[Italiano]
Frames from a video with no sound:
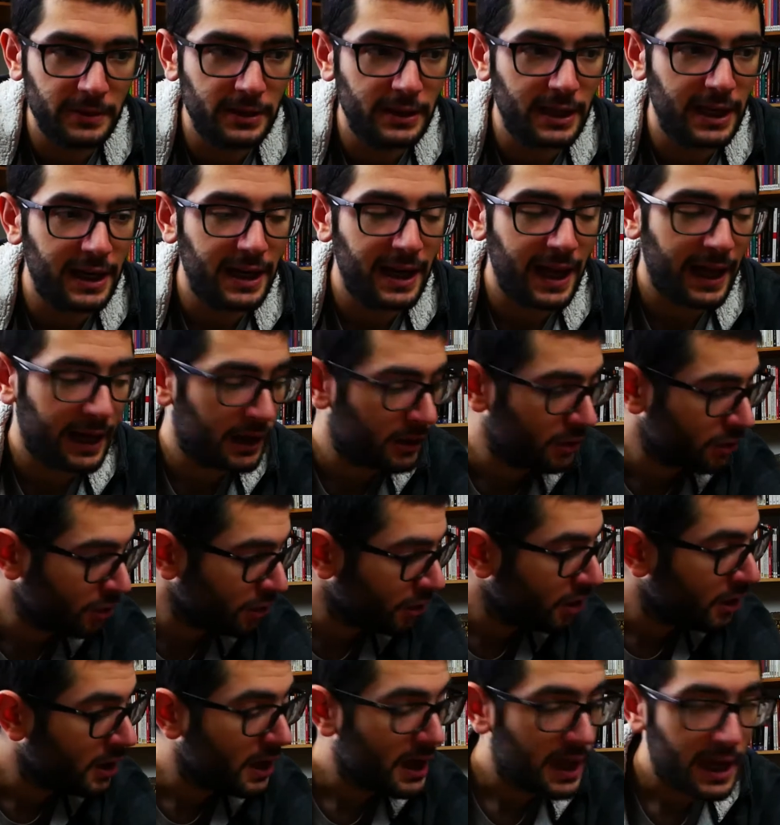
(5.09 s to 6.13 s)

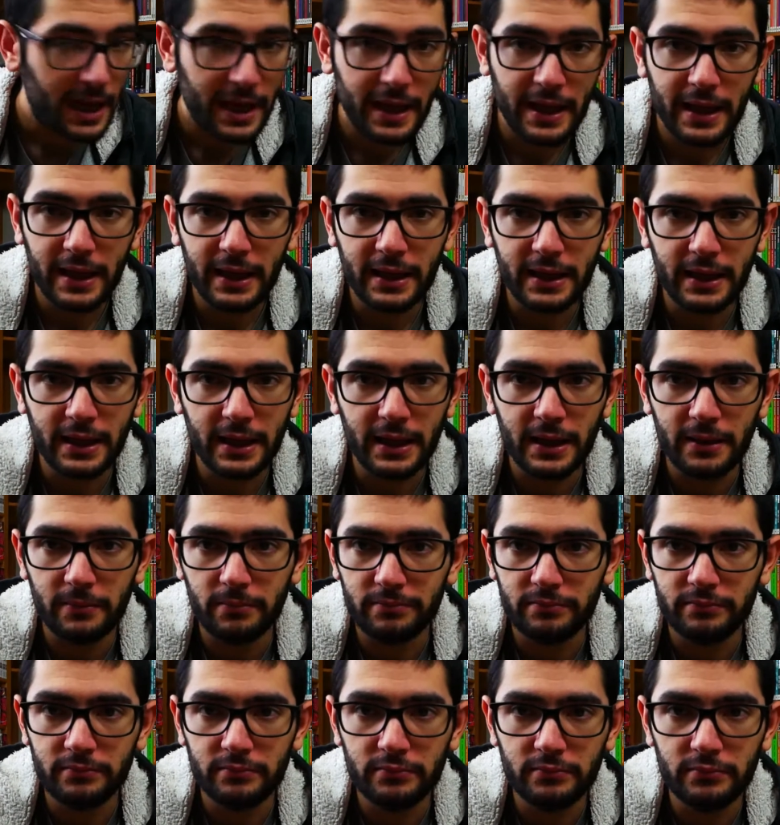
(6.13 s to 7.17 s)
dell'anno e
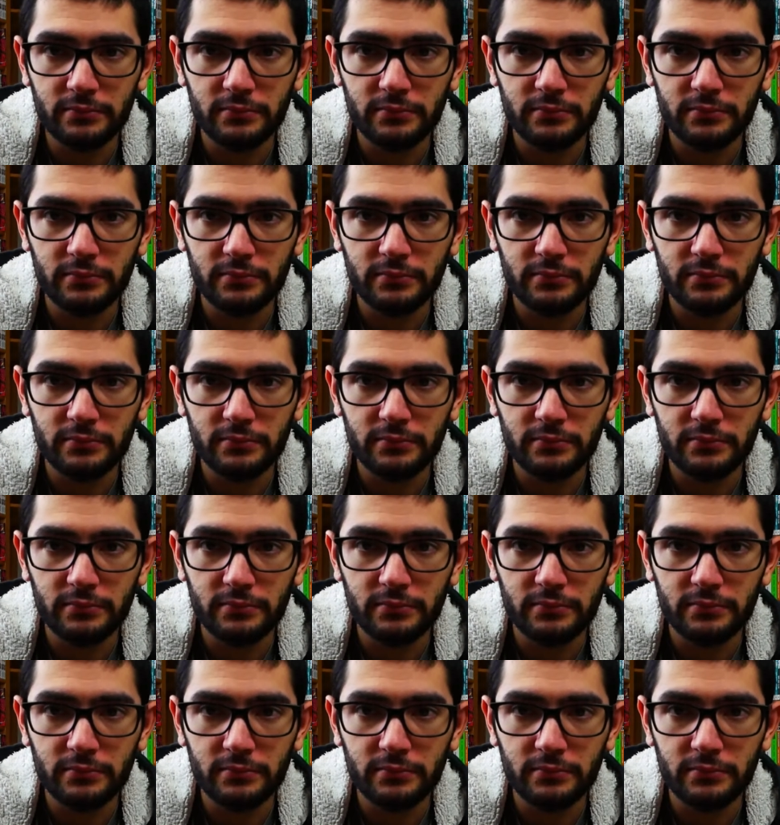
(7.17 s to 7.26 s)
che